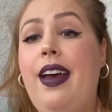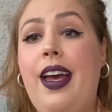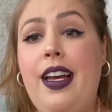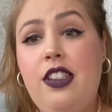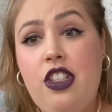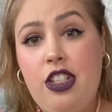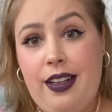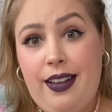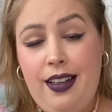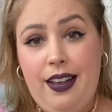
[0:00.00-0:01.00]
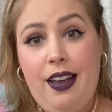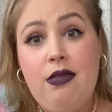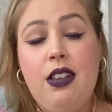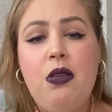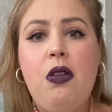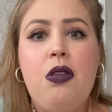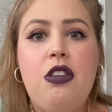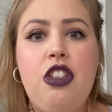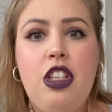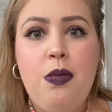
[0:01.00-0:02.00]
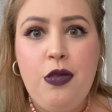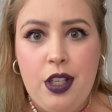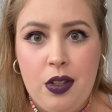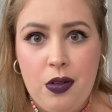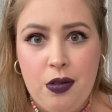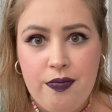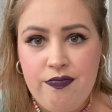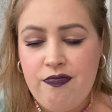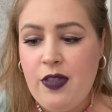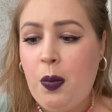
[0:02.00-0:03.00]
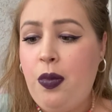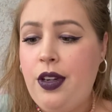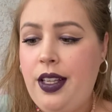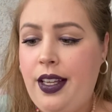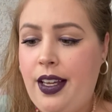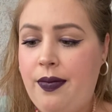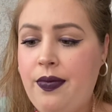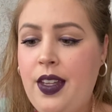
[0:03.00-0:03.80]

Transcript: Este daqui eu não curti muito. Por quê?